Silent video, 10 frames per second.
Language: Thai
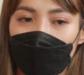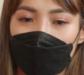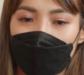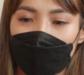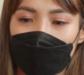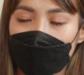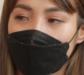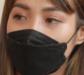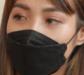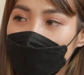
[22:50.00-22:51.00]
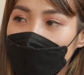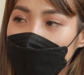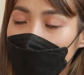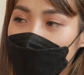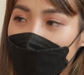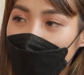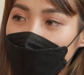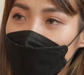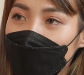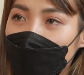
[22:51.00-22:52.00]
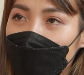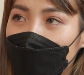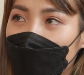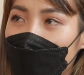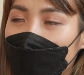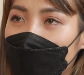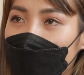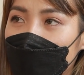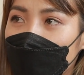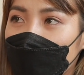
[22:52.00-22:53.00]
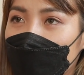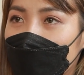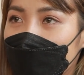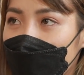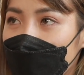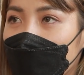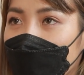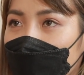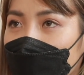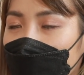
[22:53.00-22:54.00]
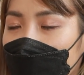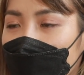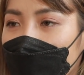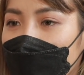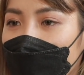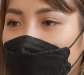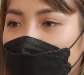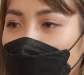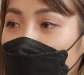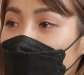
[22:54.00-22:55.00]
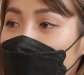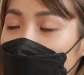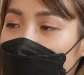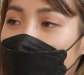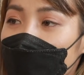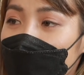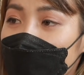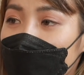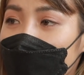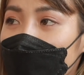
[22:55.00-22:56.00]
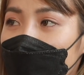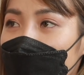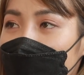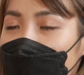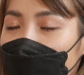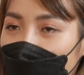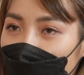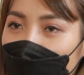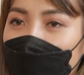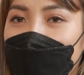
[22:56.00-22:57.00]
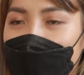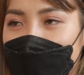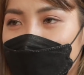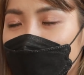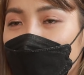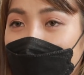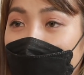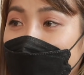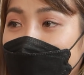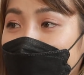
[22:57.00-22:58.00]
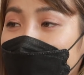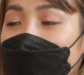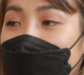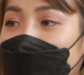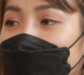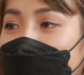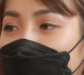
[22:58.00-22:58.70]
มมติว่าเป็นทีมชาติหนูก็มองว่าหนูตอนเนี้ยก็อายุเยอะแล้วใช่ไหมคะก็อยากจะมีโอกาสอีกสักครั้ง